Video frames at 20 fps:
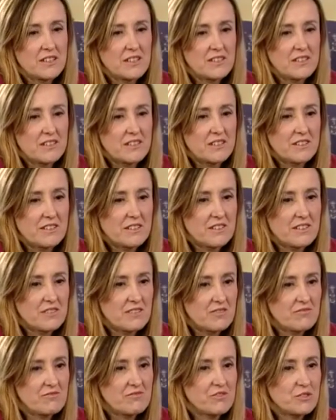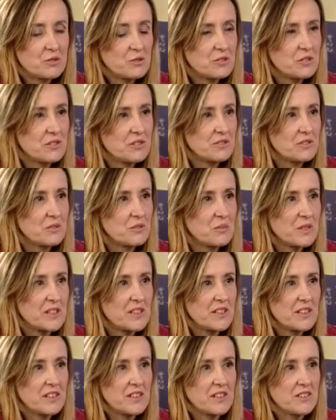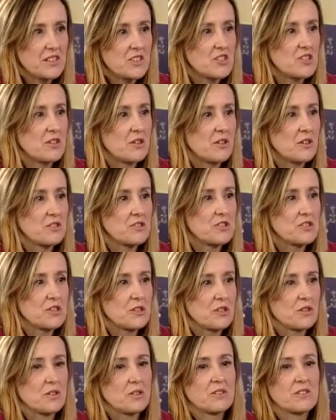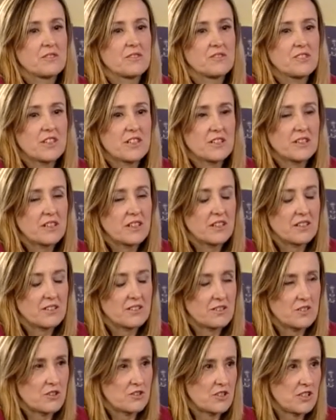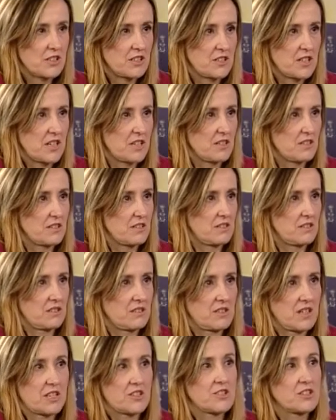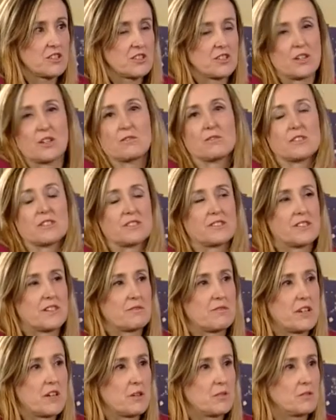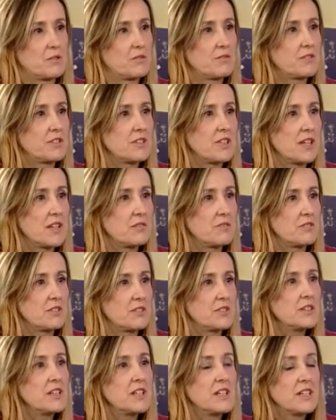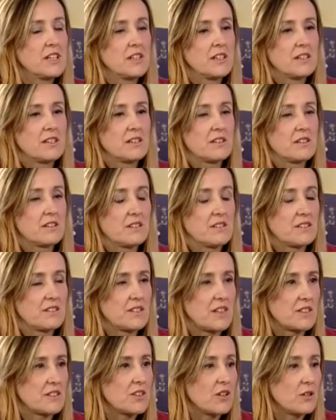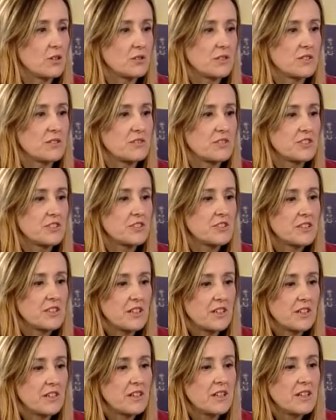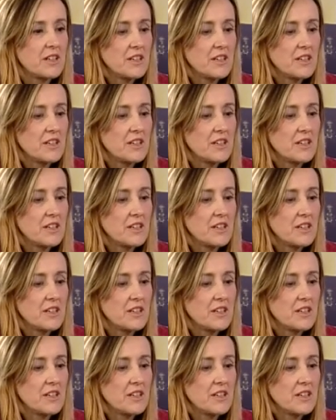y, Druk numer jeden, jeśli chodzi o wszelkie schorzenia y, naczyniowe, zawały, wylewy, y, zatory, wszystkie,